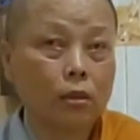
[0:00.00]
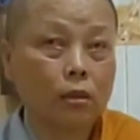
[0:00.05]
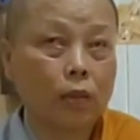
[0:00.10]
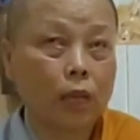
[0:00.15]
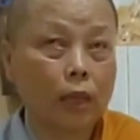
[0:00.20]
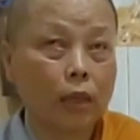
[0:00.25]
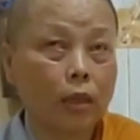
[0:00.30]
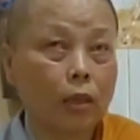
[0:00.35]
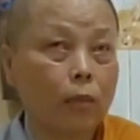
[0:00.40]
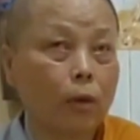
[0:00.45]

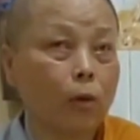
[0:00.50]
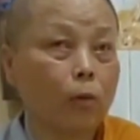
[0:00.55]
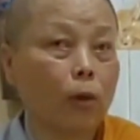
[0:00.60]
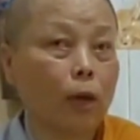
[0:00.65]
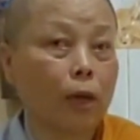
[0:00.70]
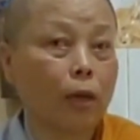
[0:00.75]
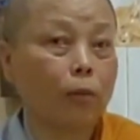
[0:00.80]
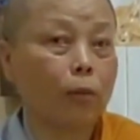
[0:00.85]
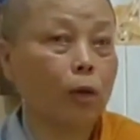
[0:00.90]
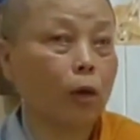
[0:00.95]
Tại vì bên
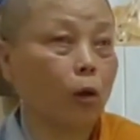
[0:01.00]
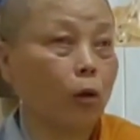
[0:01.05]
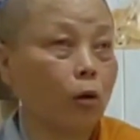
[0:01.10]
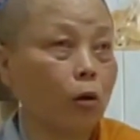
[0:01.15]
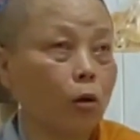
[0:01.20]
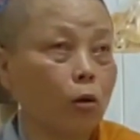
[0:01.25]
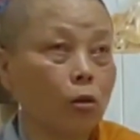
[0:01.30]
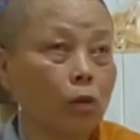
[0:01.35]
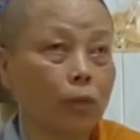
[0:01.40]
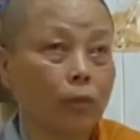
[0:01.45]
ngoại bên nội
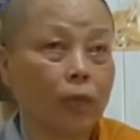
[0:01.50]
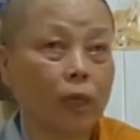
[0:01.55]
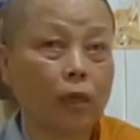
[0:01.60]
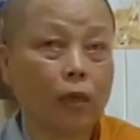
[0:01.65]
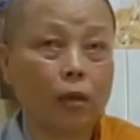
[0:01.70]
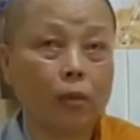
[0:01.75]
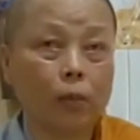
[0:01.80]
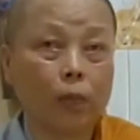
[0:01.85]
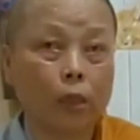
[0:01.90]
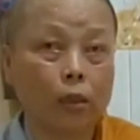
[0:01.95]
cô cũng làm thầy
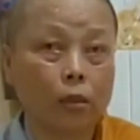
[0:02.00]
không à.